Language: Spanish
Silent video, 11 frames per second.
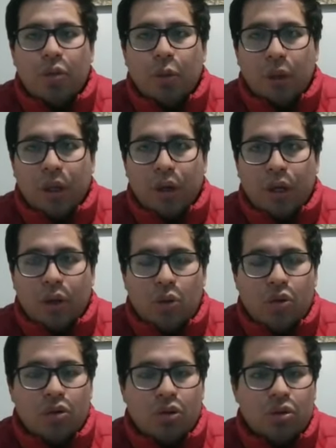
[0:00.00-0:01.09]
porque los
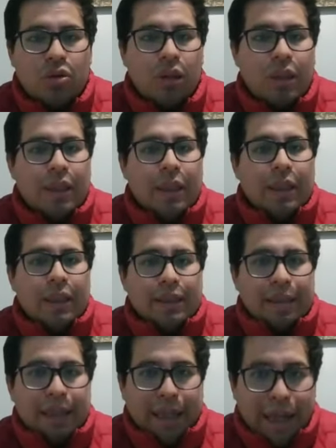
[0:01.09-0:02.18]
recursos
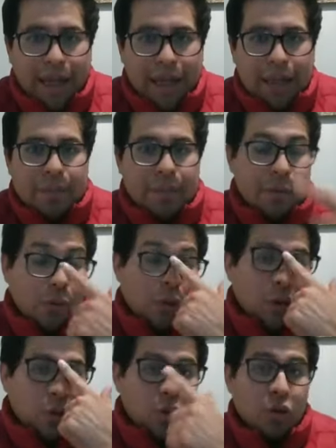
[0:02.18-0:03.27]
se crean, los
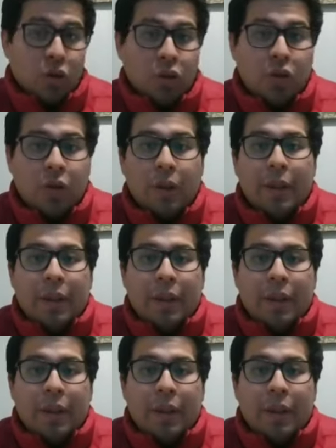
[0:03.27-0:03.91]
recursos